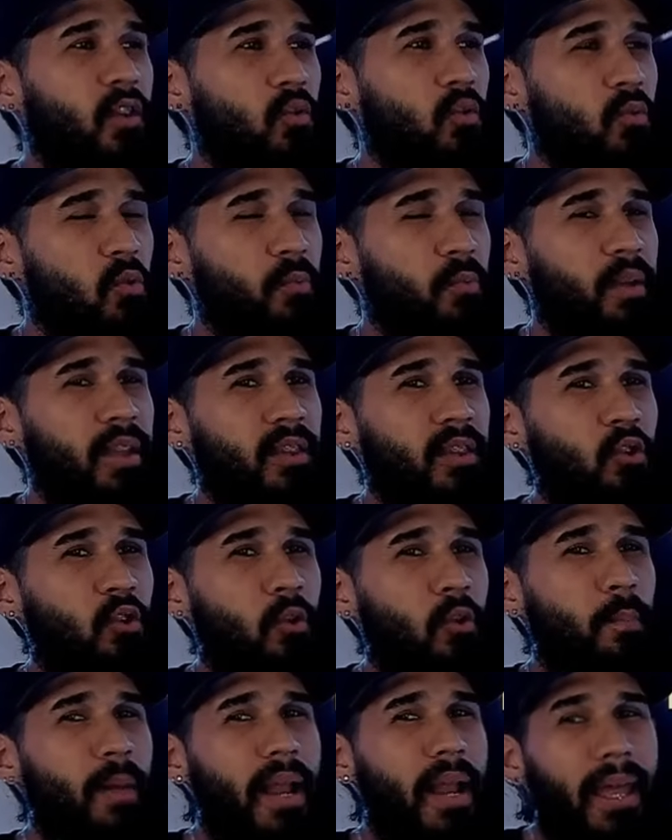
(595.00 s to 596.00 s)
un
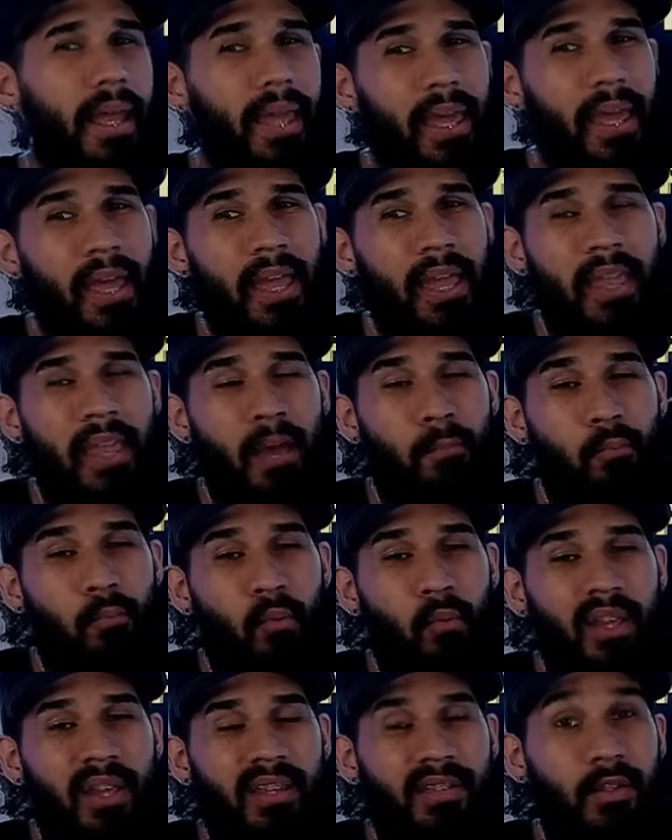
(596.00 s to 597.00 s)
momento para que ella
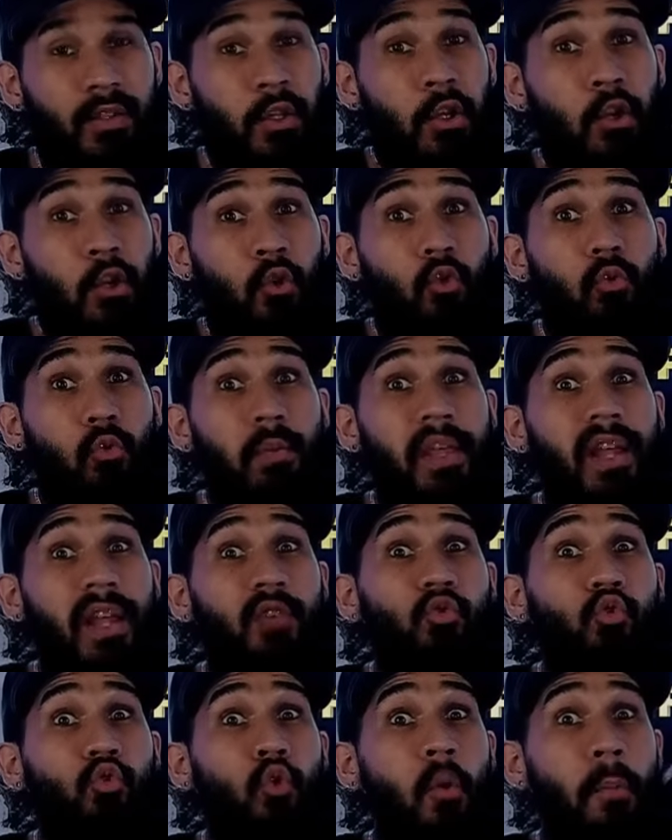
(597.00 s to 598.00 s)
pues
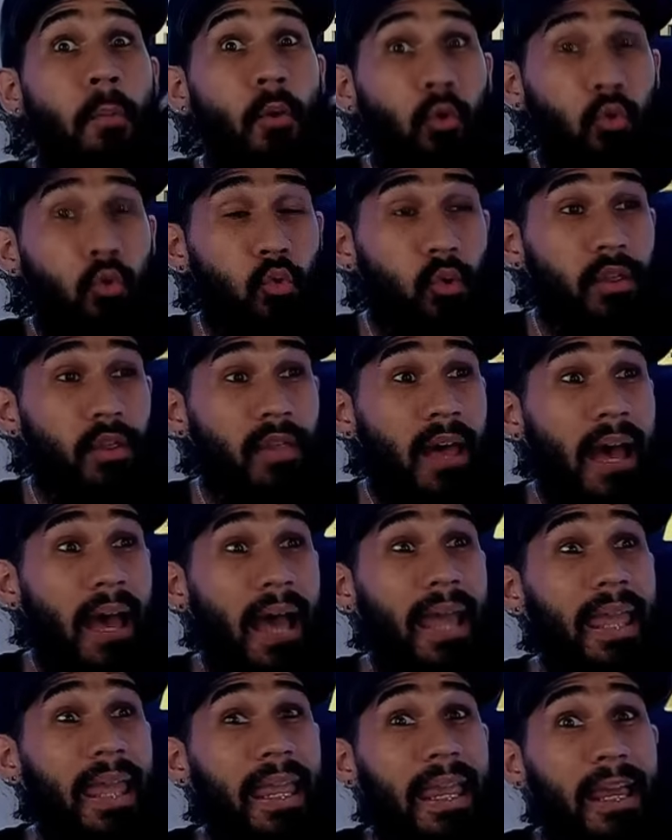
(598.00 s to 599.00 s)
tuvieran su
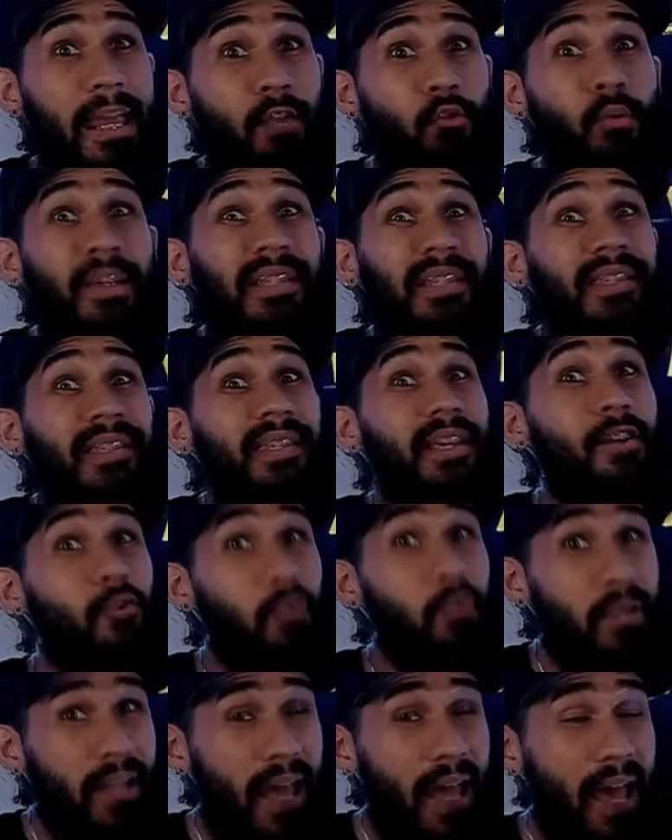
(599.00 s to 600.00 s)
oportunidad y que no
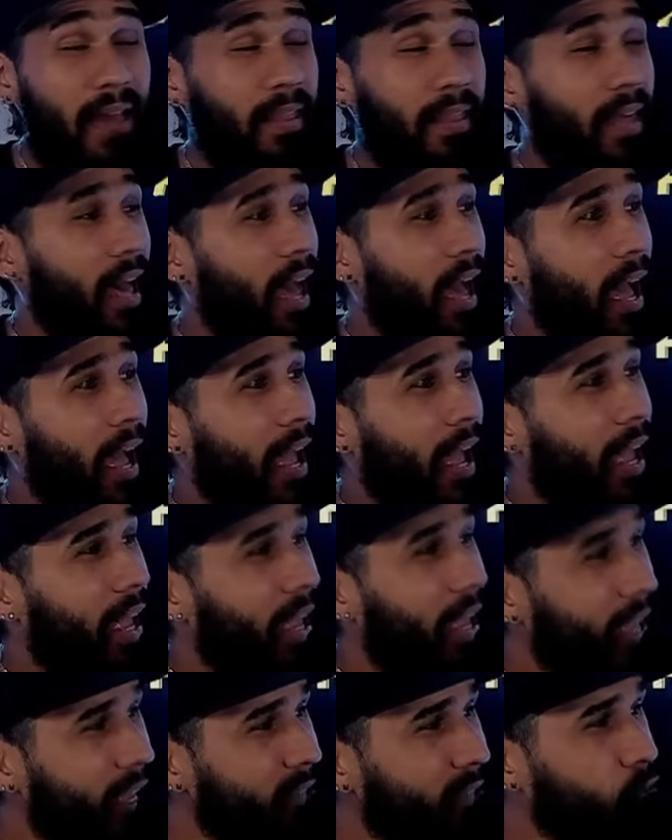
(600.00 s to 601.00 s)
hicieron nada.
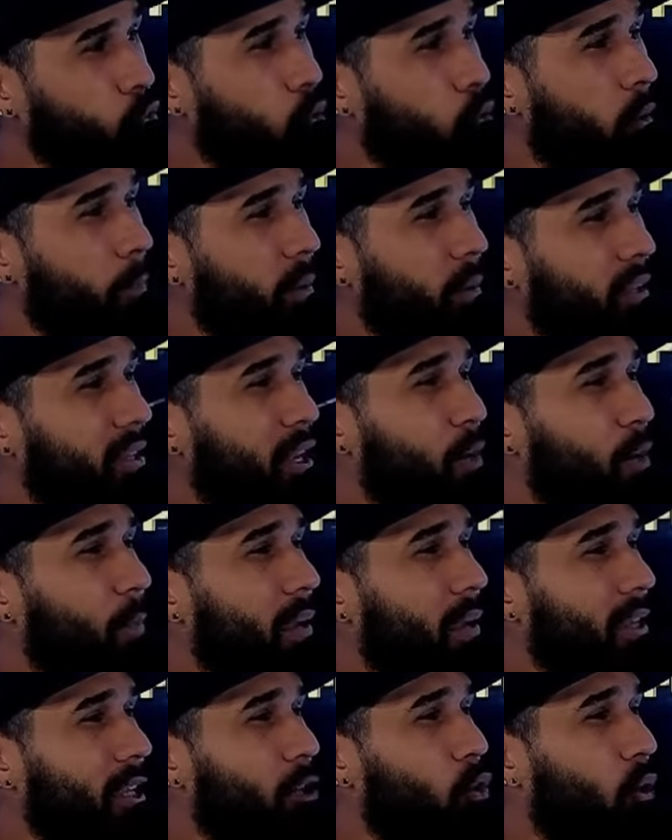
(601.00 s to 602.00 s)
Esto es
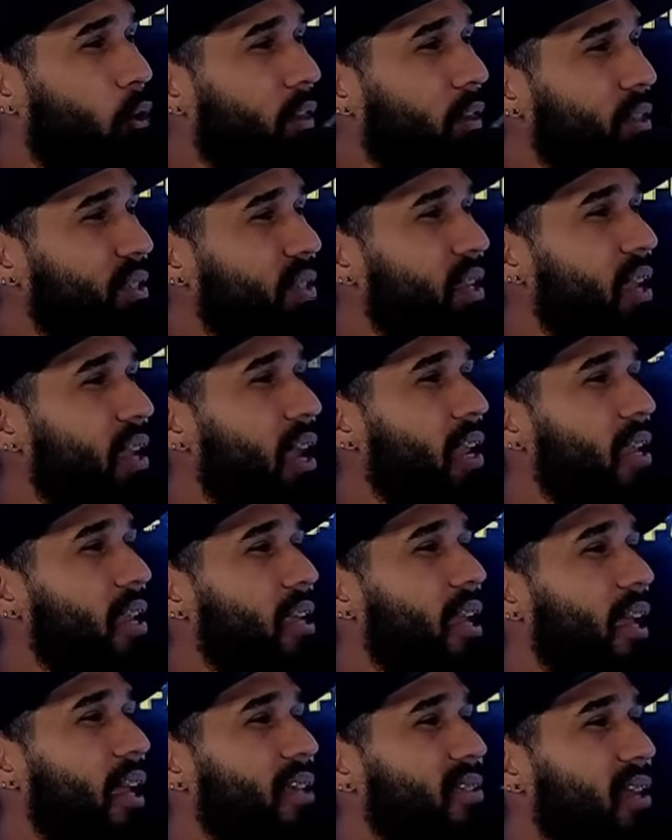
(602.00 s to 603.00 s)
prácticamente lo que dice
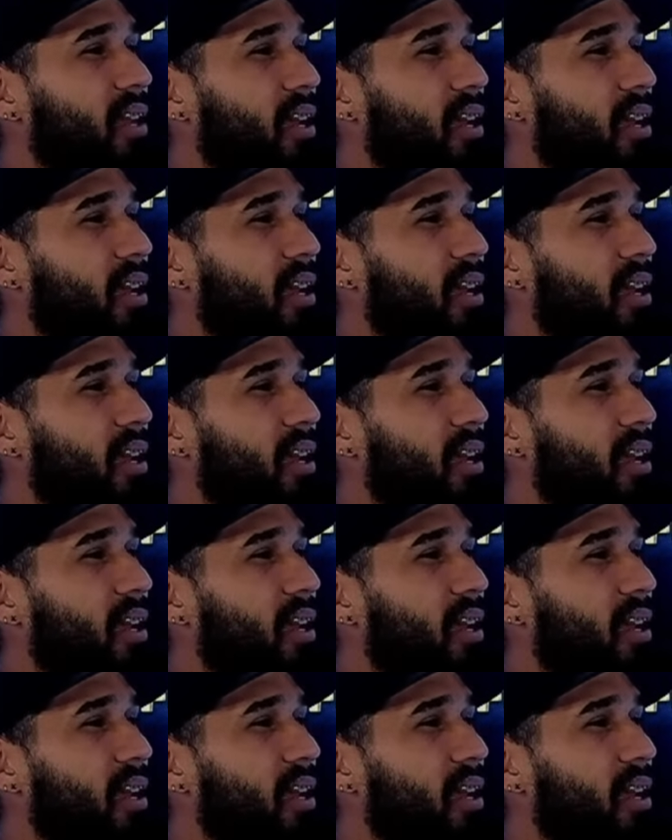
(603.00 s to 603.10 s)
Yailin en esta